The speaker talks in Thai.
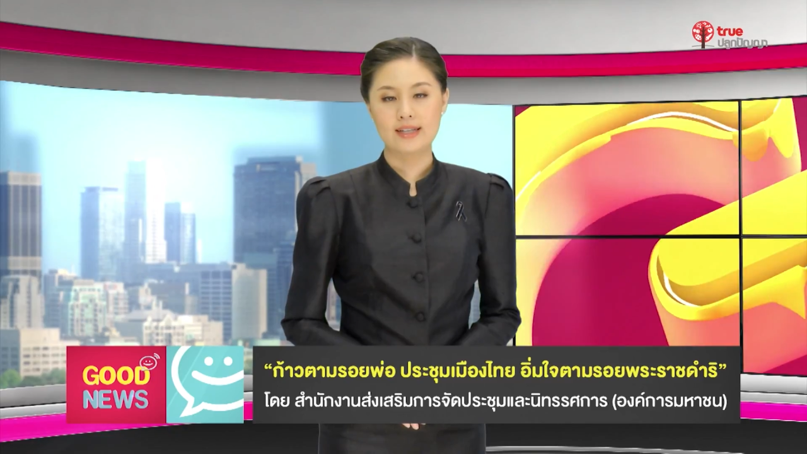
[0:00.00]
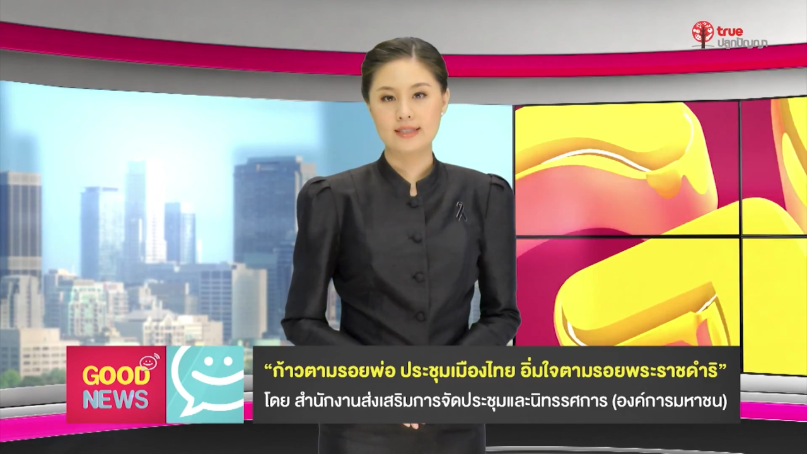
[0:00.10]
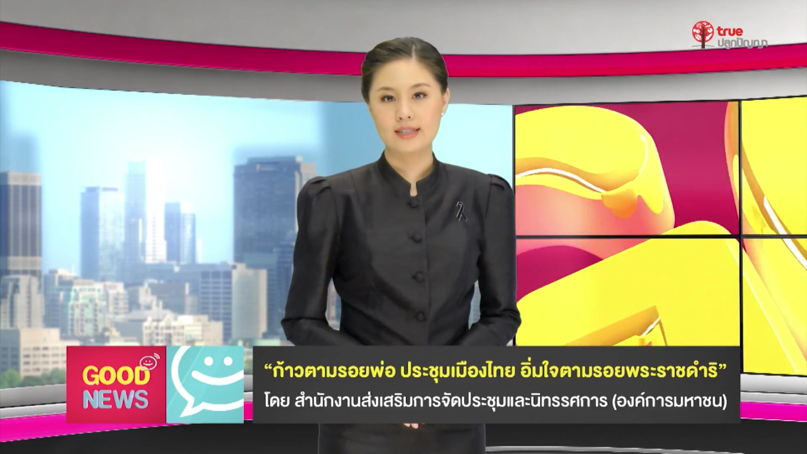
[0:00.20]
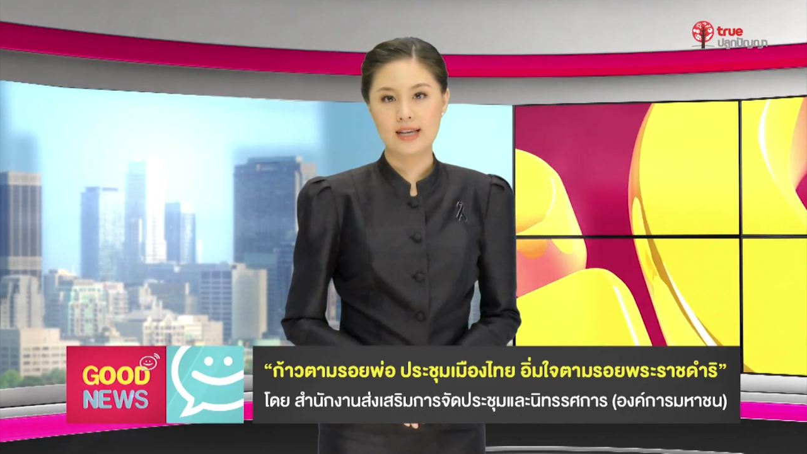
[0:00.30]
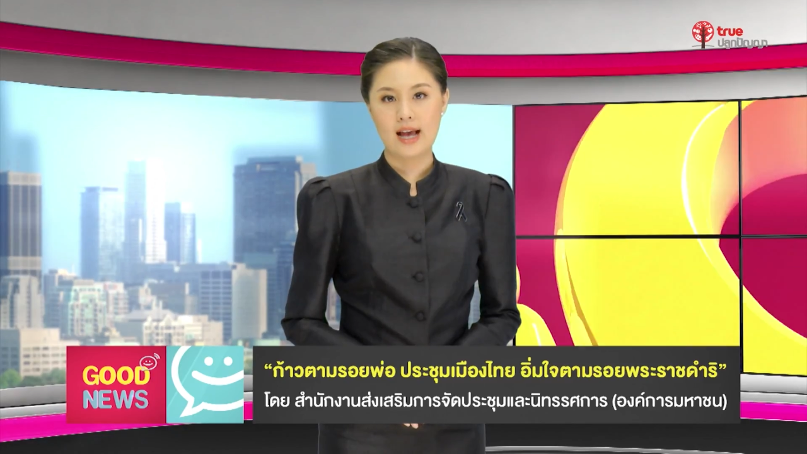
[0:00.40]
นิทรร
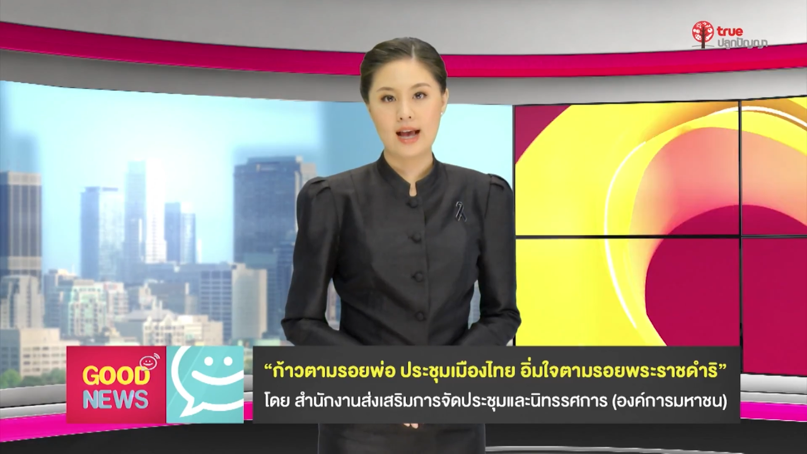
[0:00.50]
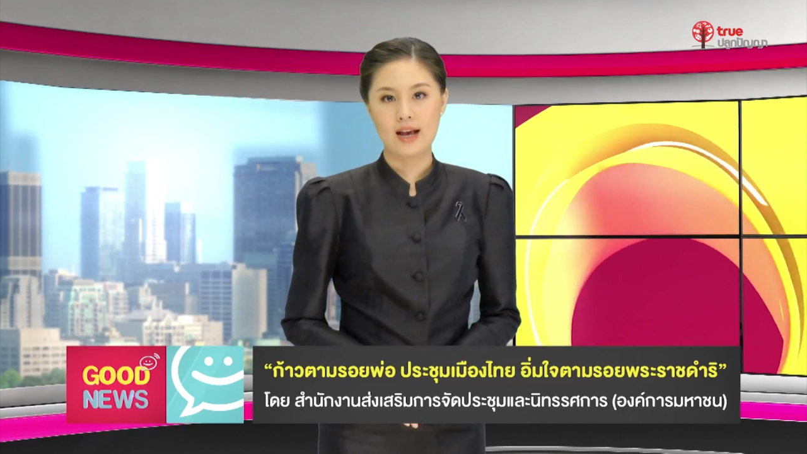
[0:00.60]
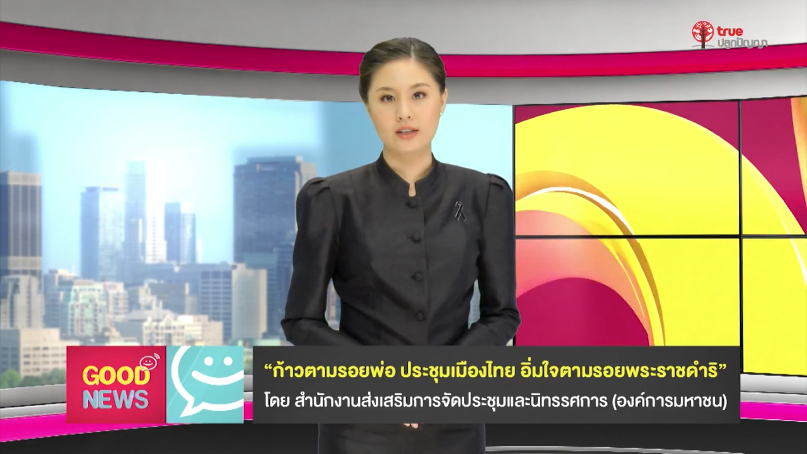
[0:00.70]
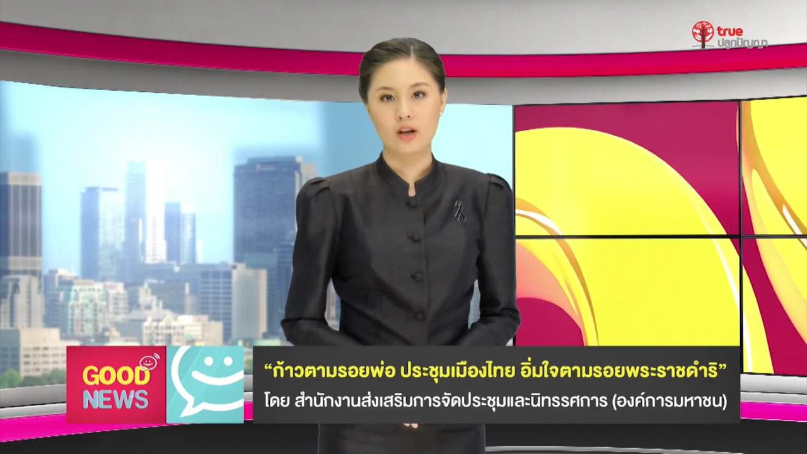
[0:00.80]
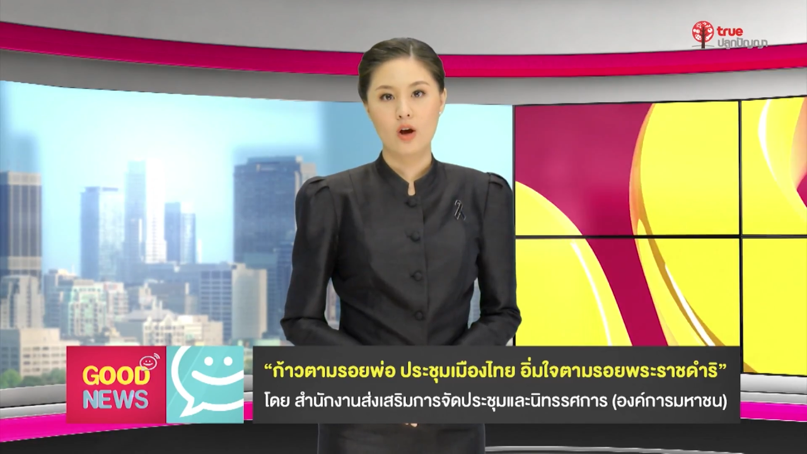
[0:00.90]
ศกา
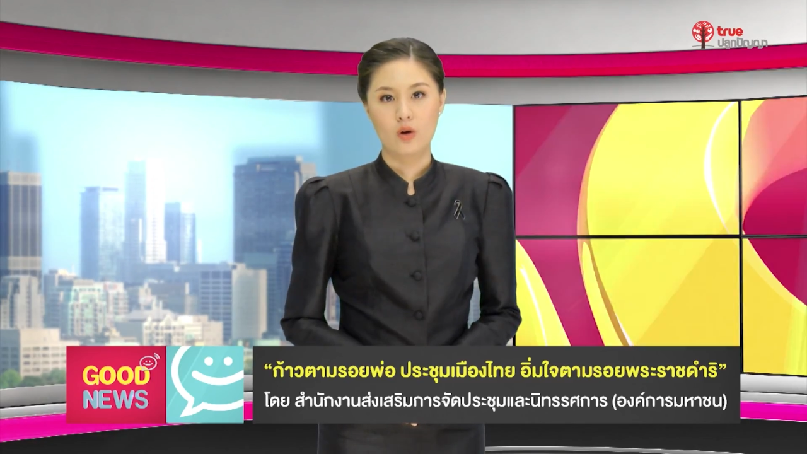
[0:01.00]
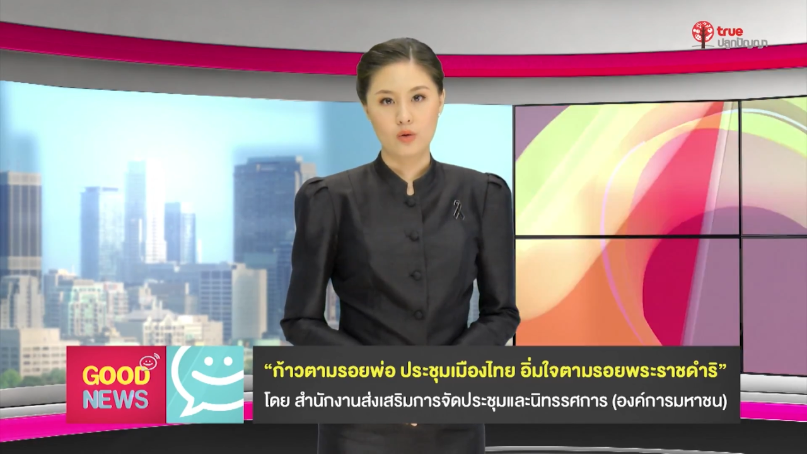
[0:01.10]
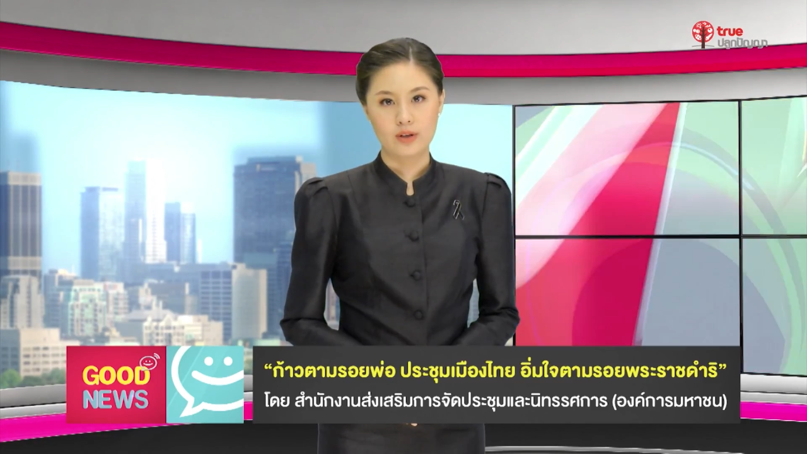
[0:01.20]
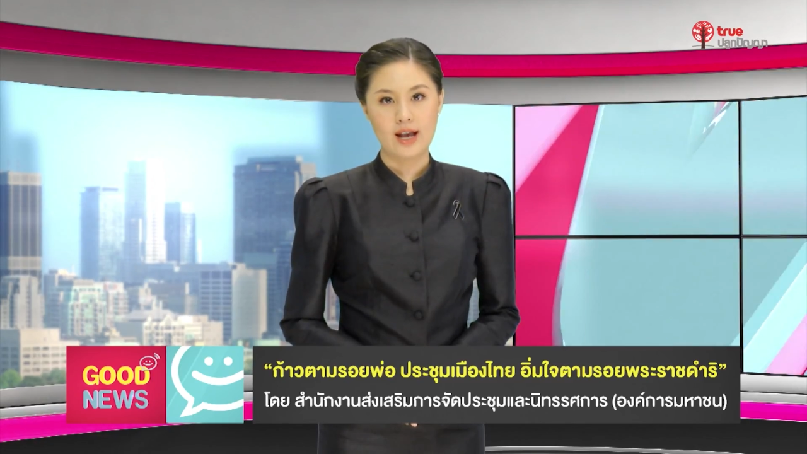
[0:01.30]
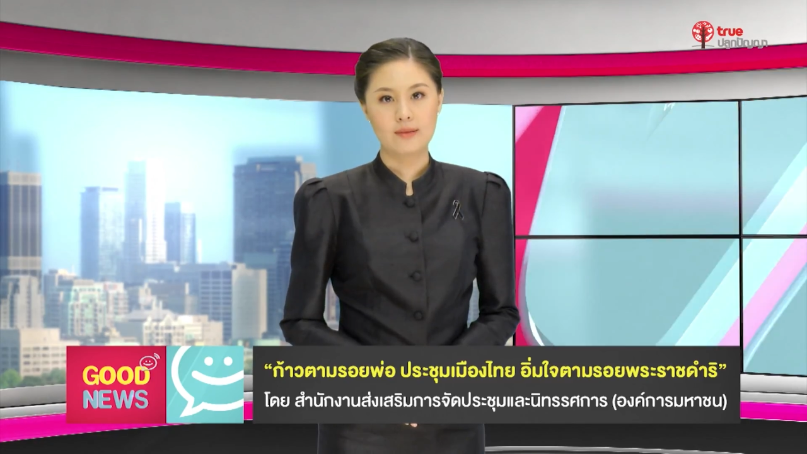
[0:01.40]
ร อ
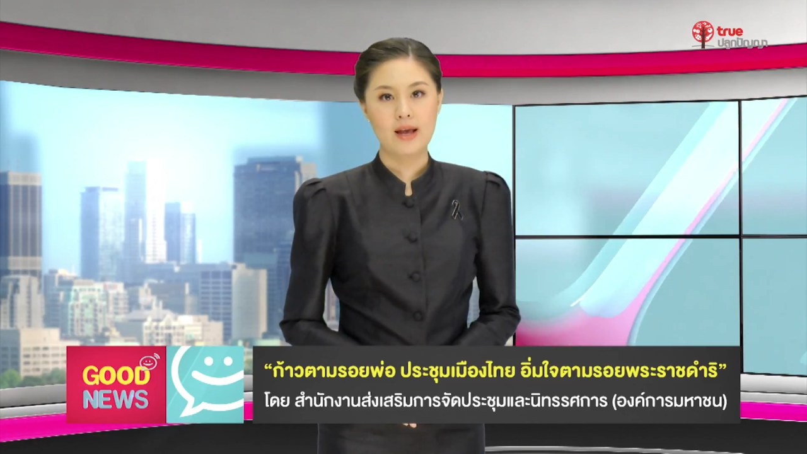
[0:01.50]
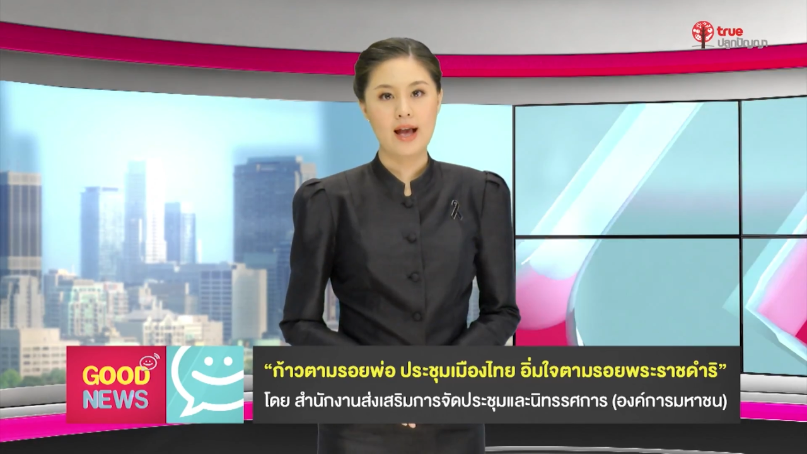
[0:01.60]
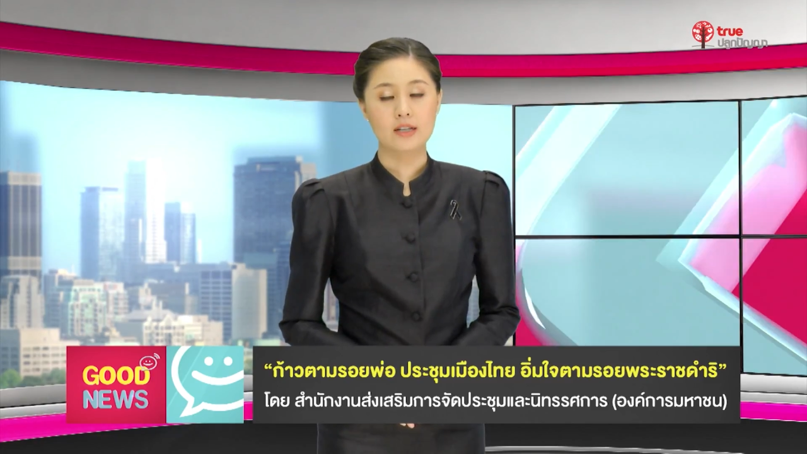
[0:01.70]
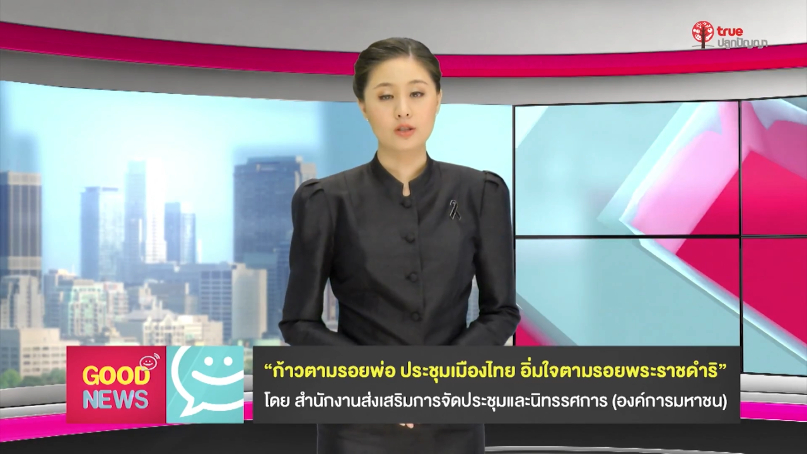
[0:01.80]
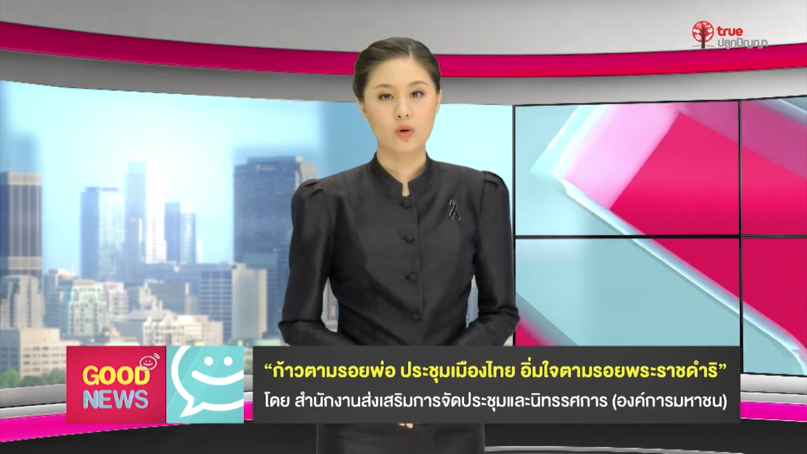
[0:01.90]
งค์การมหา